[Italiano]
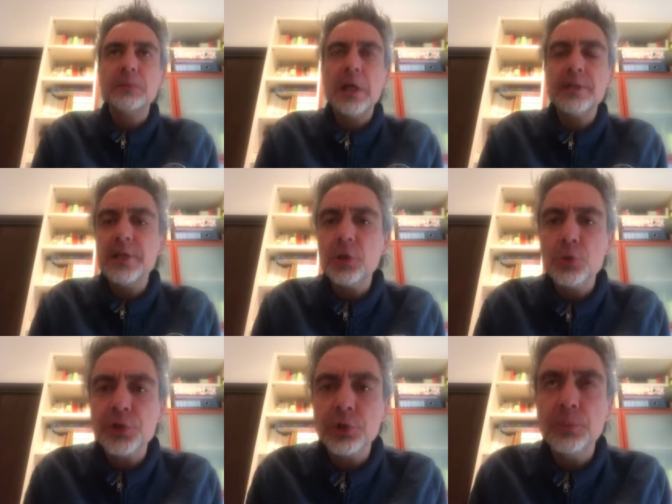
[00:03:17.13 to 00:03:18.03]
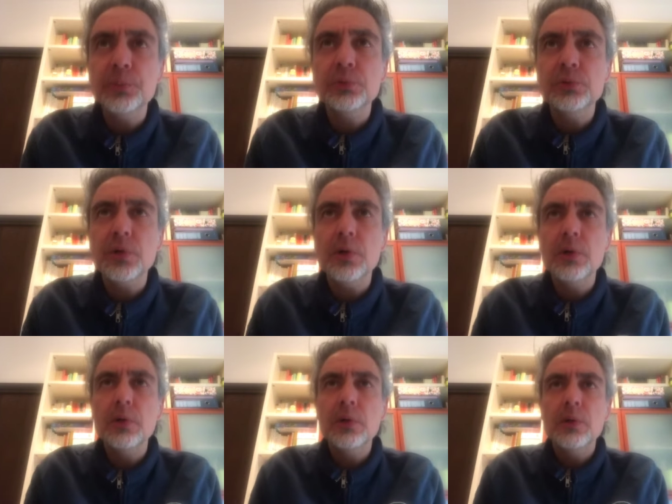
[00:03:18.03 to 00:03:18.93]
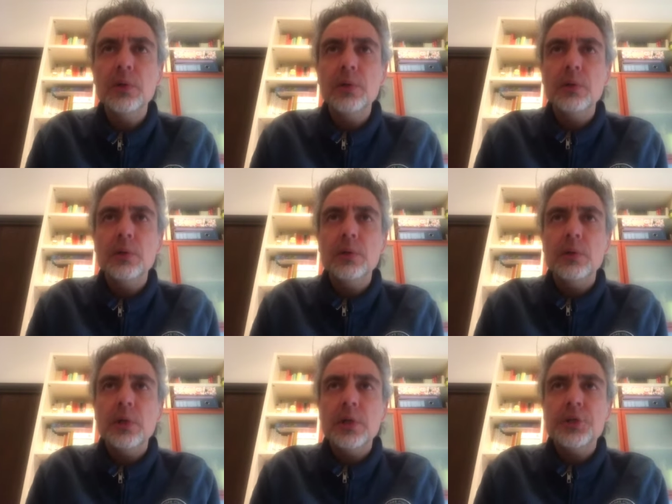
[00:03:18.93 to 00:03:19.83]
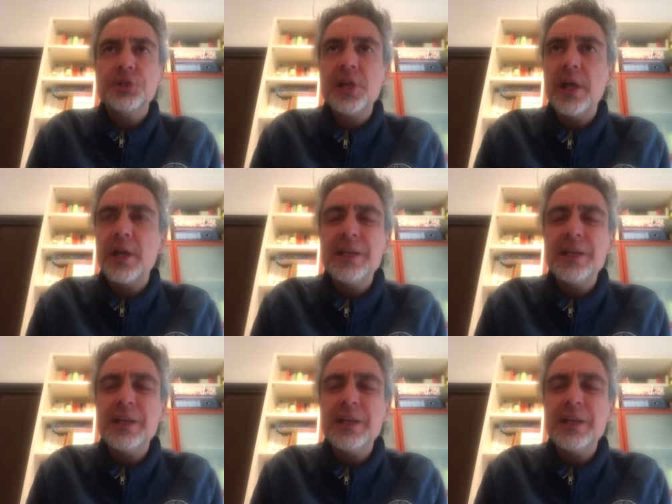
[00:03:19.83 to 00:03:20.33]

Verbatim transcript: Ha detto a un certo punto c'è